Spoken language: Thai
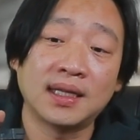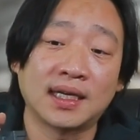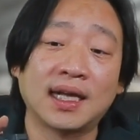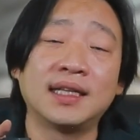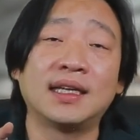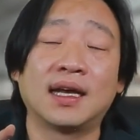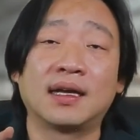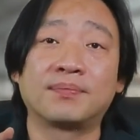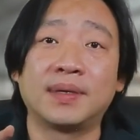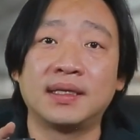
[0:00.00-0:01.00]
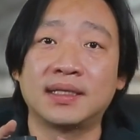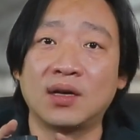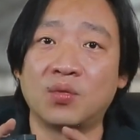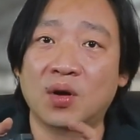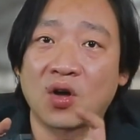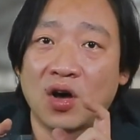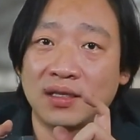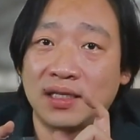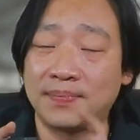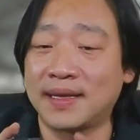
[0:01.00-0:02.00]
ดังนั้นเนี่ยเป็นใช้อุปกร
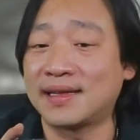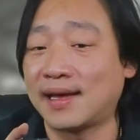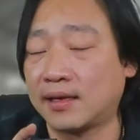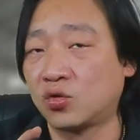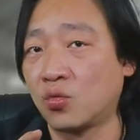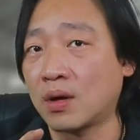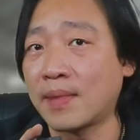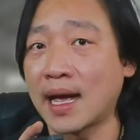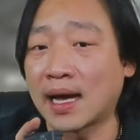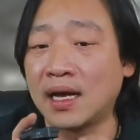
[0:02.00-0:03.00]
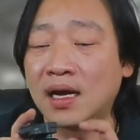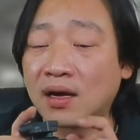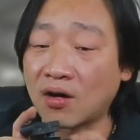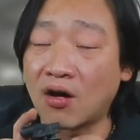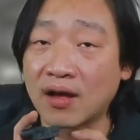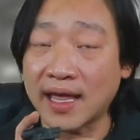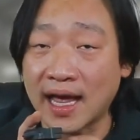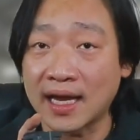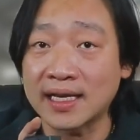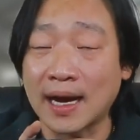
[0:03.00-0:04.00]
ณ์ที่เป็นเกรดสูงมากๆกอง
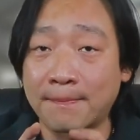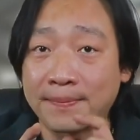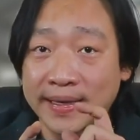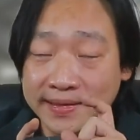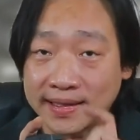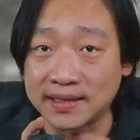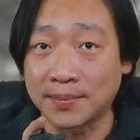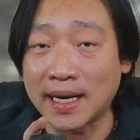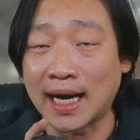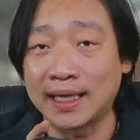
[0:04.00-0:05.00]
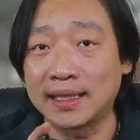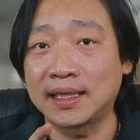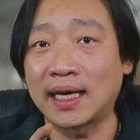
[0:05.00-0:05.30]
แก๊สกับเป็นสิ่งสำคัญ